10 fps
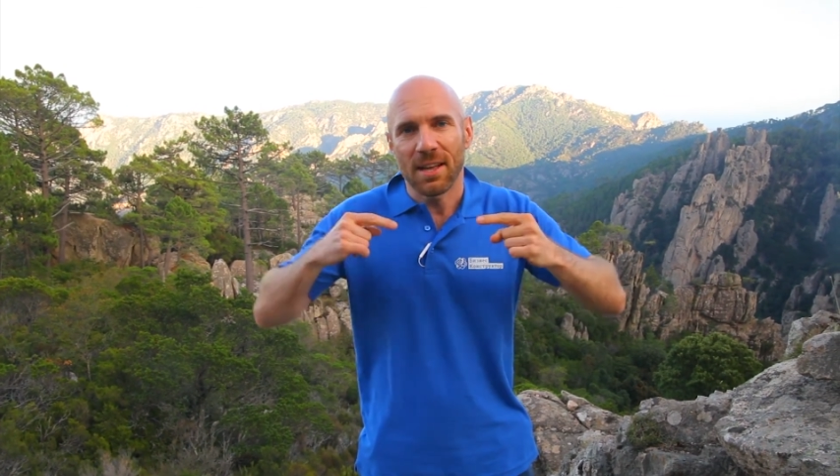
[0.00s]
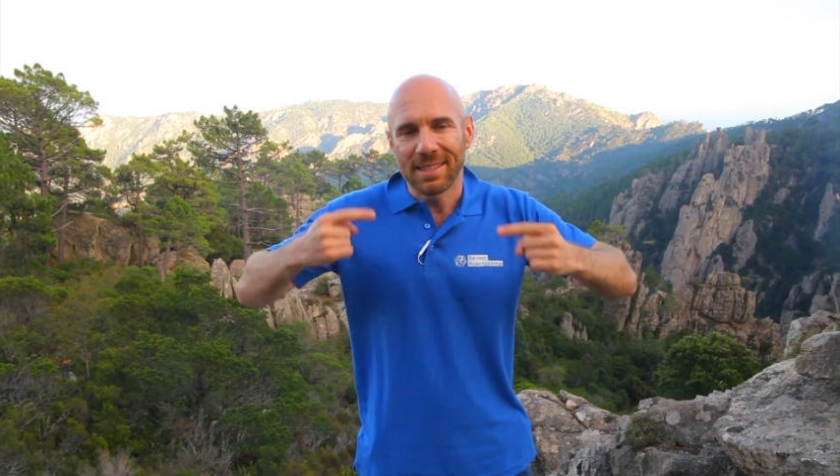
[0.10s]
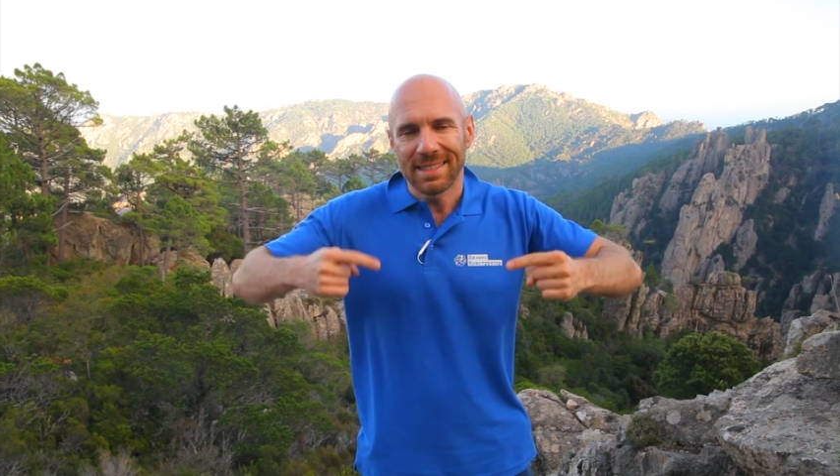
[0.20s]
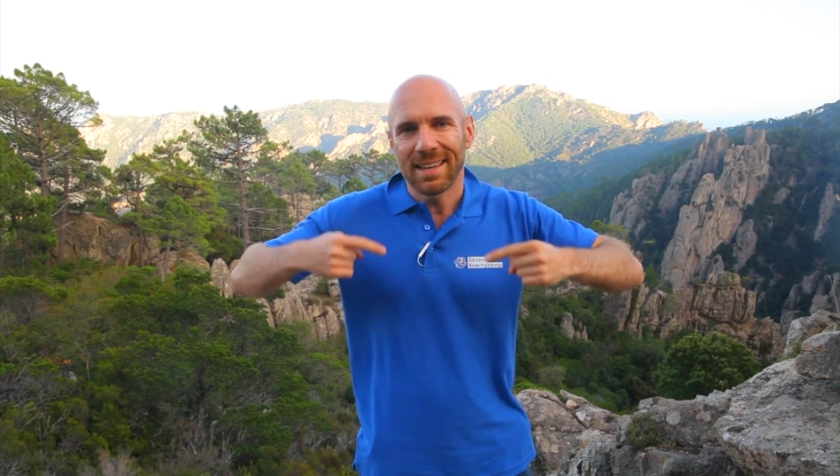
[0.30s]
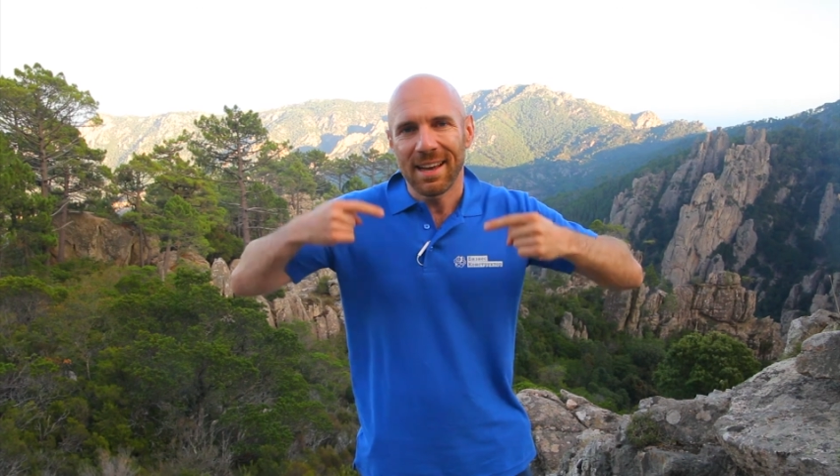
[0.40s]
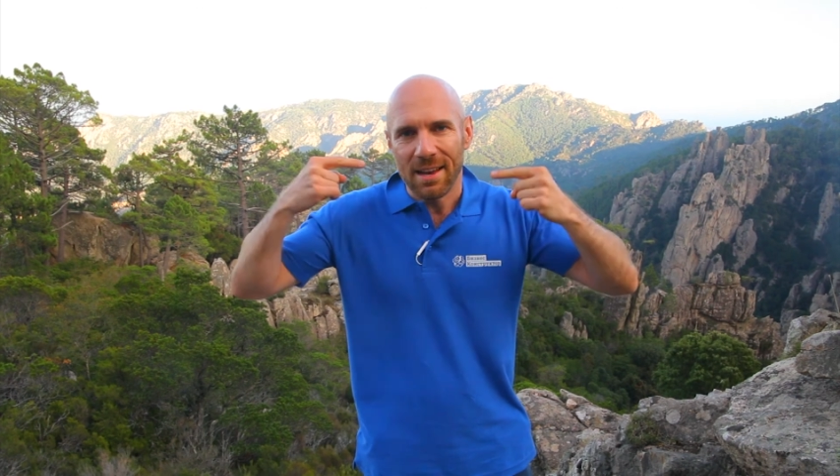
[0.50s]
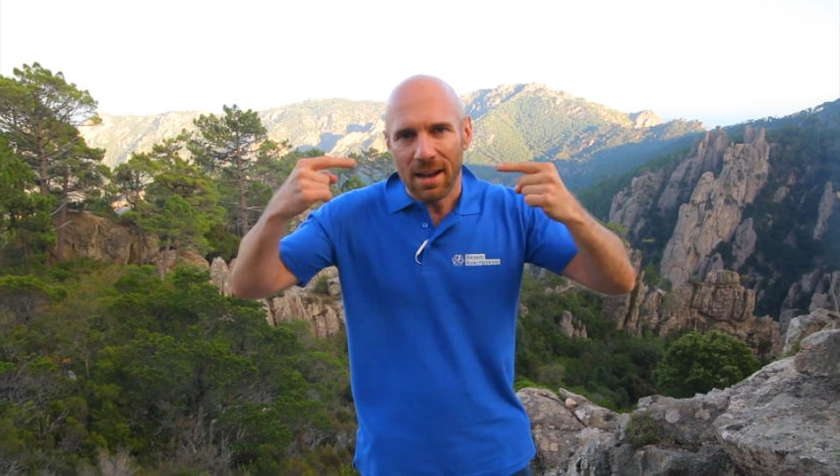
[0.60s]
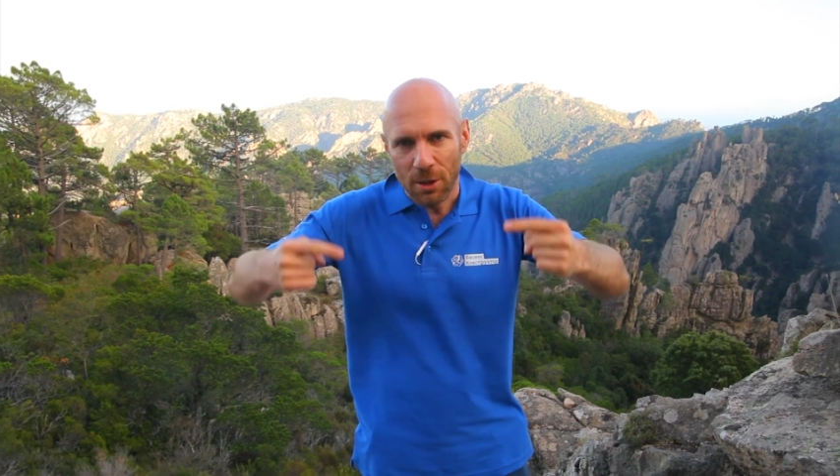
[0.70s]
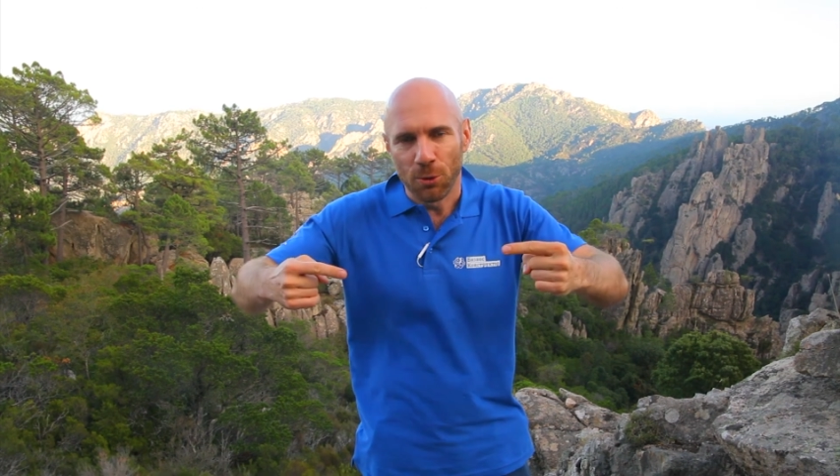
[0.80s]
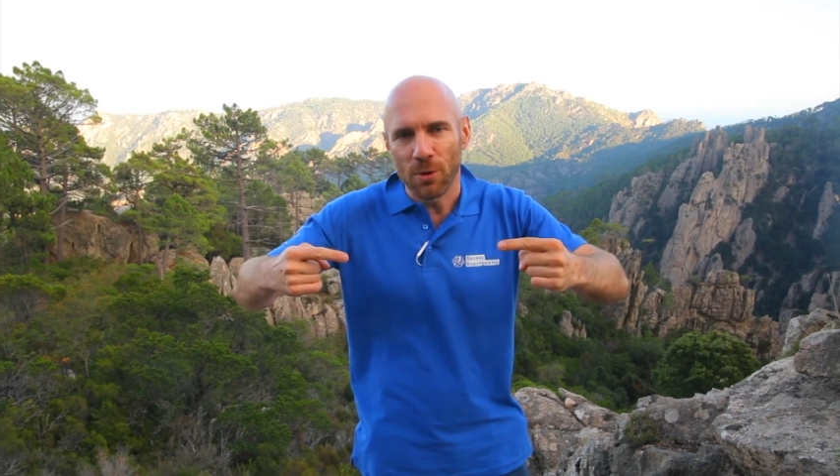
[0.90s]
достигая
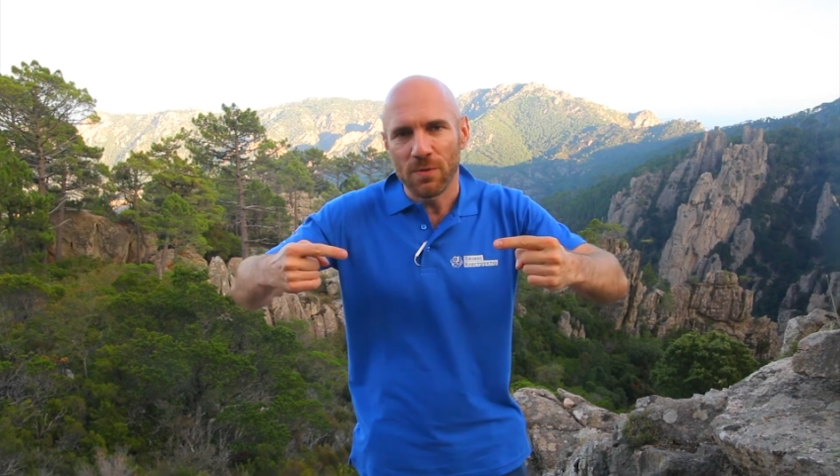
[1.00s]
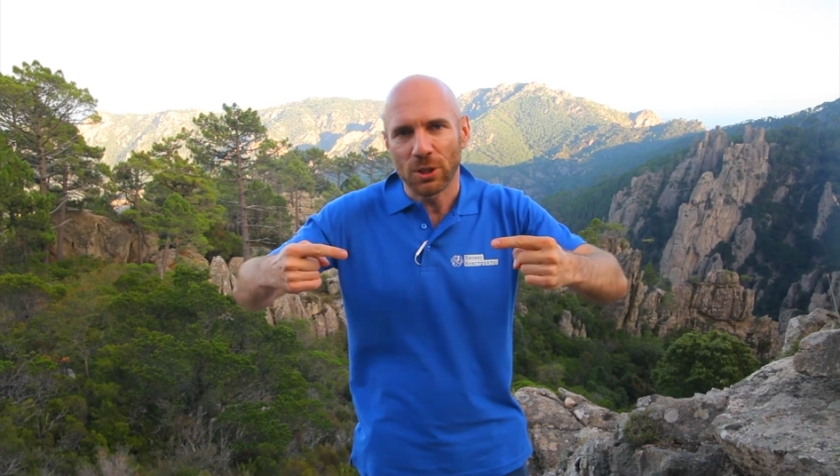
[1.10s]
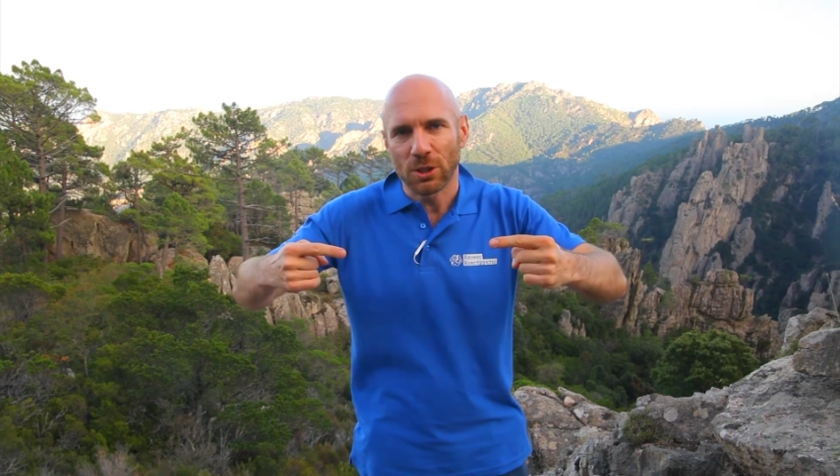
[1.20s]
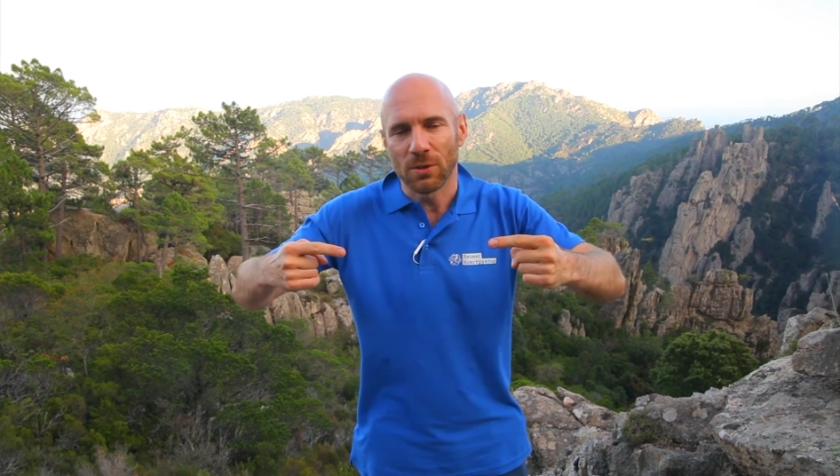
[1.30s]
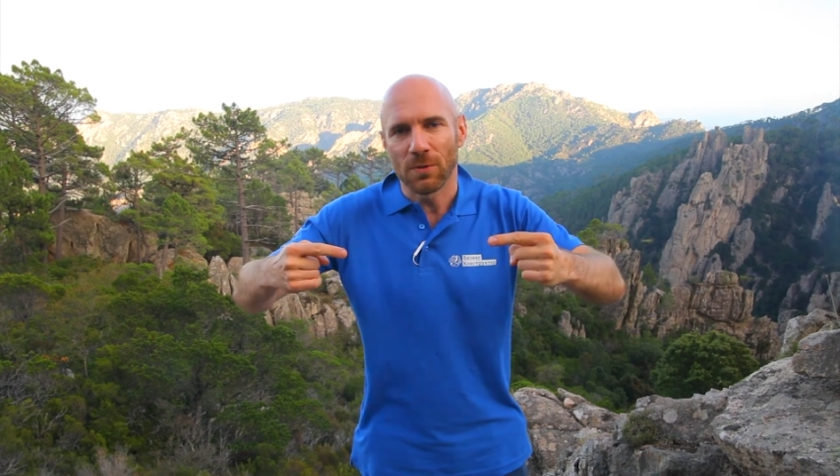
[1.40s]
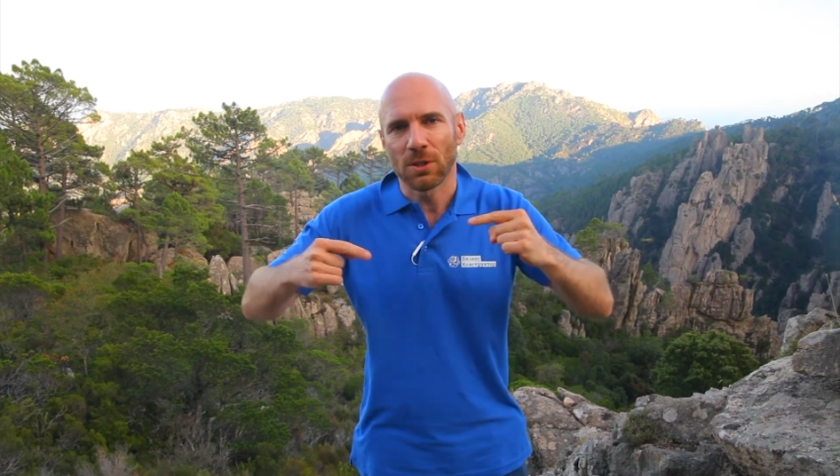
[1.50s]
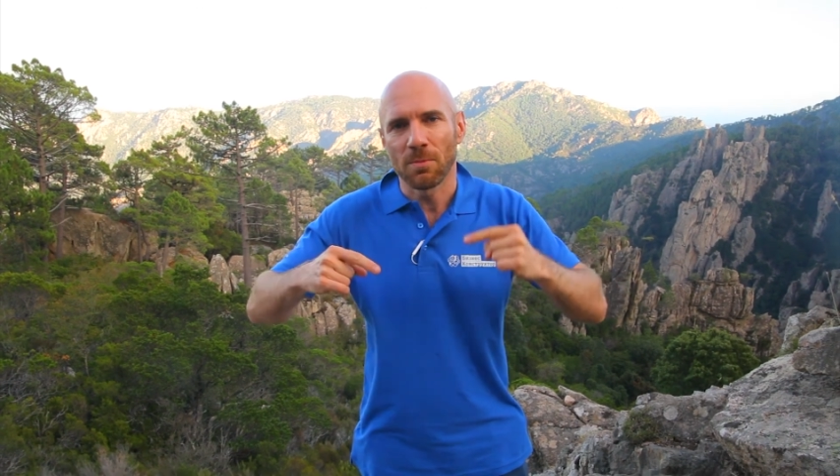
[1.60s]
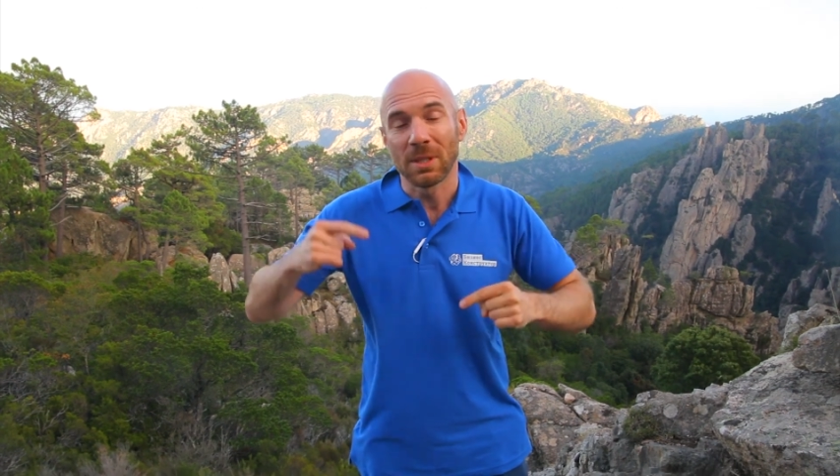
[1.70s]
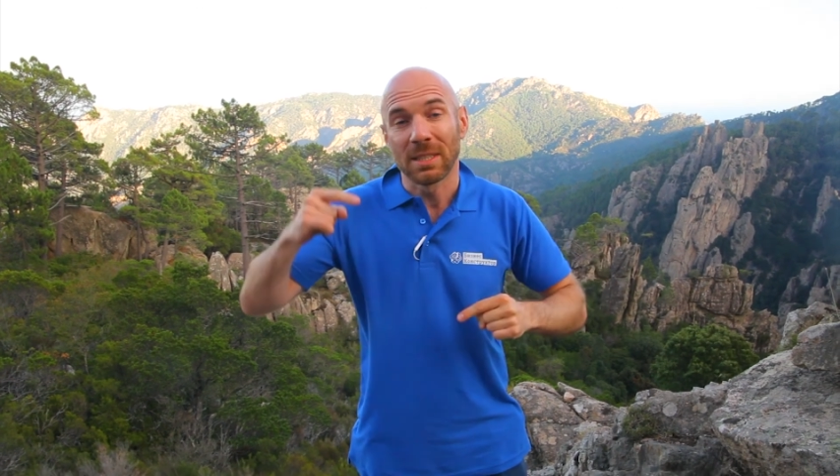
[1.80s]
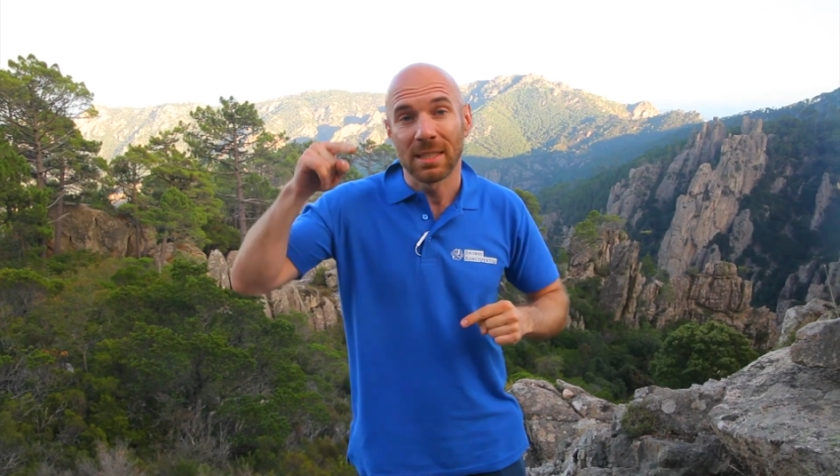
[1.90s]
одной вершины в вашем
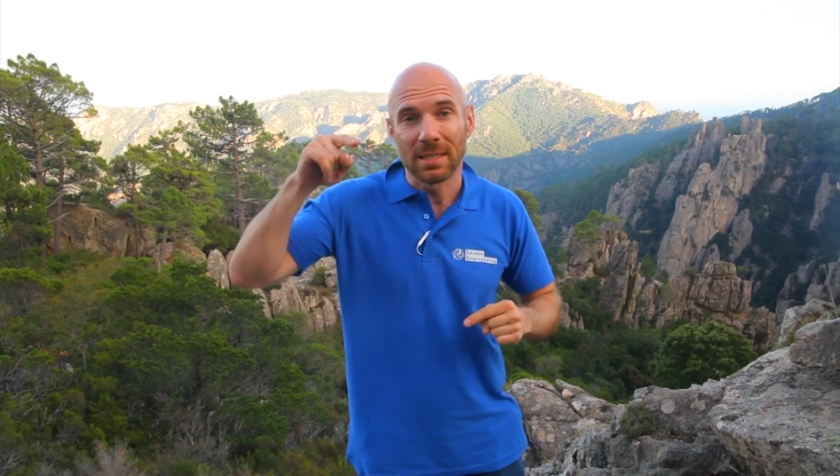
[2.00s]
бизнесе,